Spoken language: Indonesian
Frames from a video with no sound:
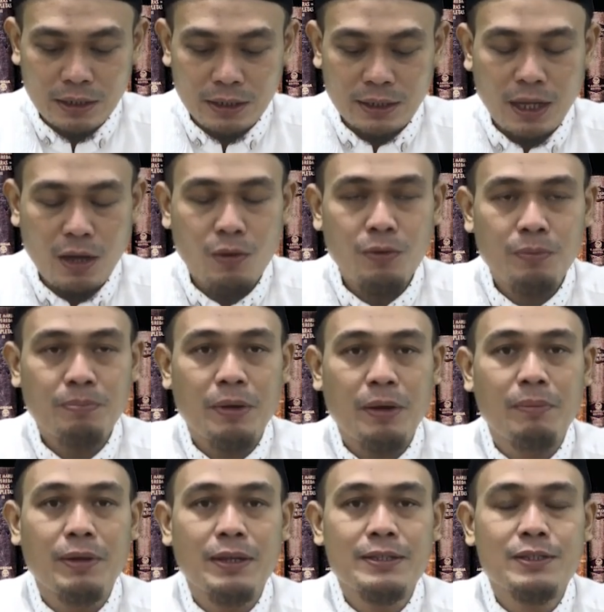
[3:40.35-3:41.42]
di tahun
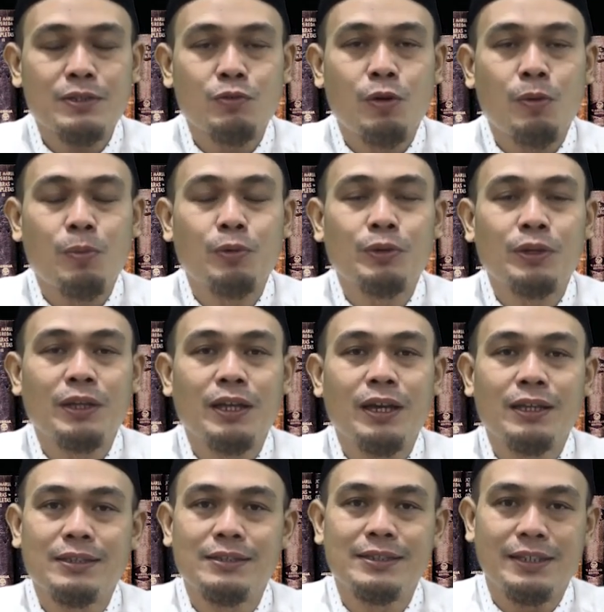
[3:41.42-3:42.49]

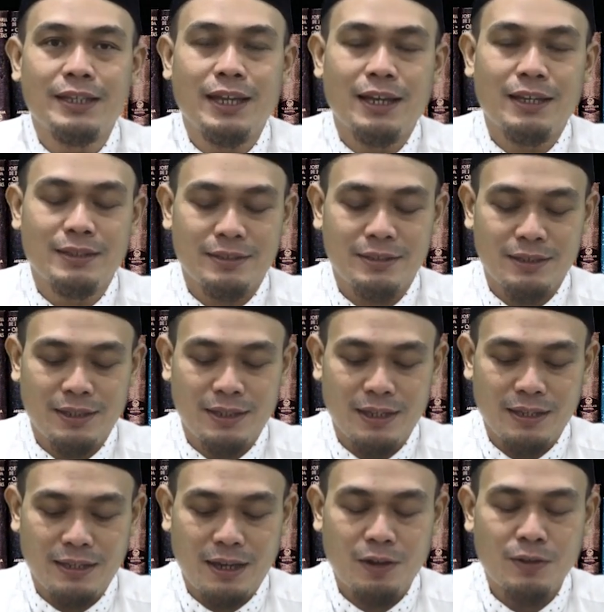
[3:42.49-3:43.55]
1423 Hijriah.
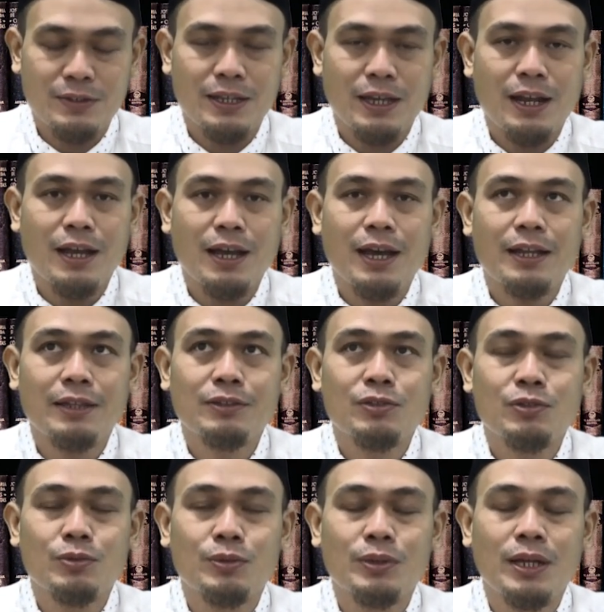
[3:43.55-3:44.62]
Nah, kalau sekarang kan
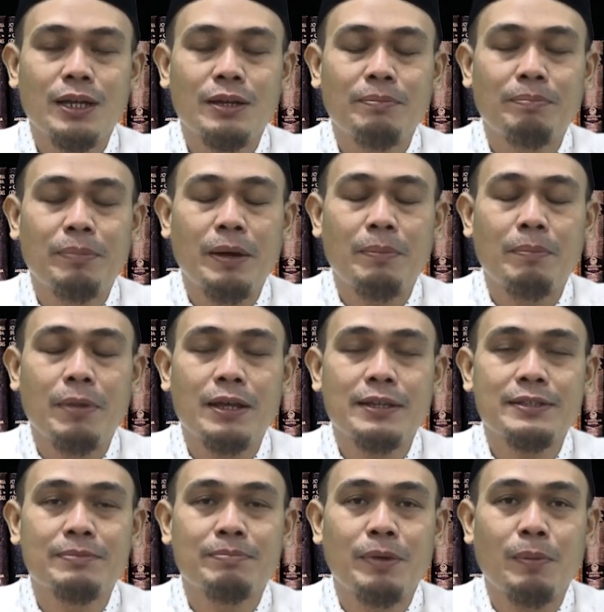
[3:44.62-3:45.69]
sudah
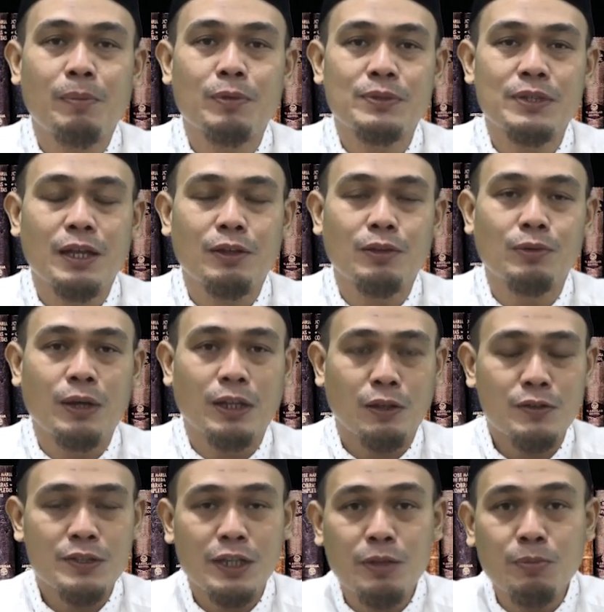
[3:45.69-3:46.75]
1441
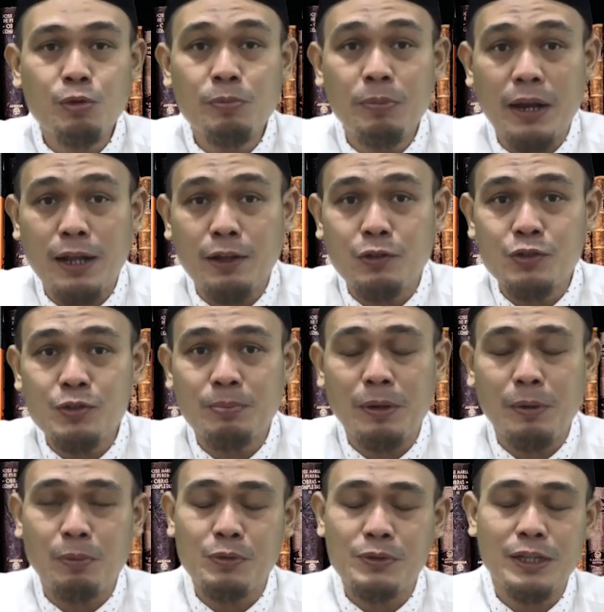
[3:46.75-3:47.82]
atau
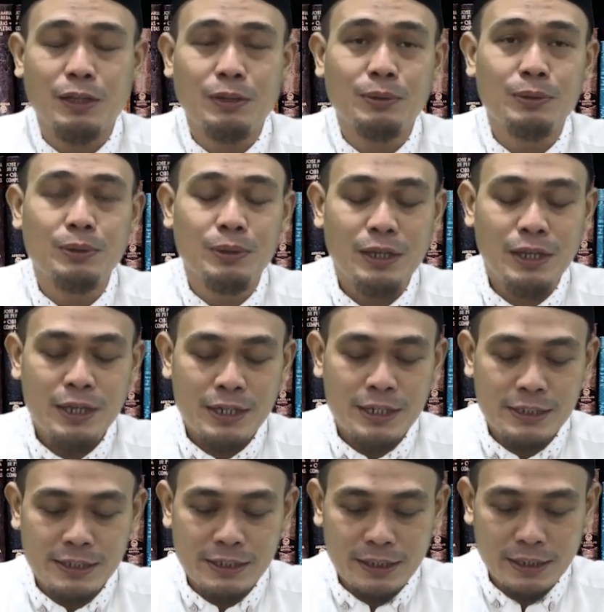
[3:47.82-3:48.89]
1441
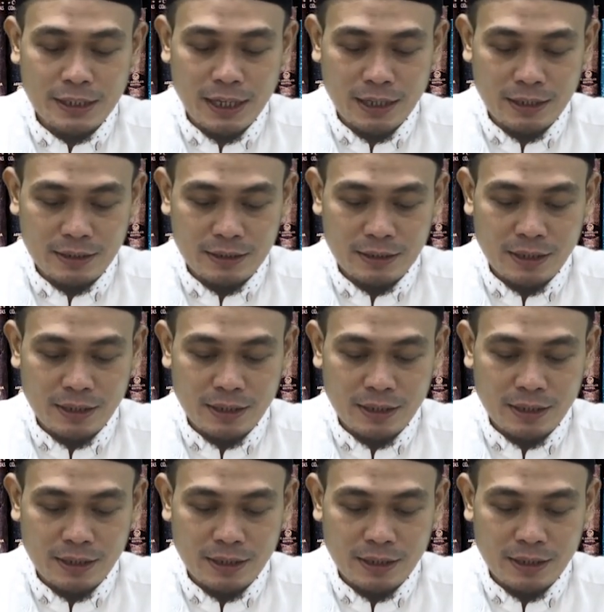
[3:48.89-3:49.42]
Hijriah.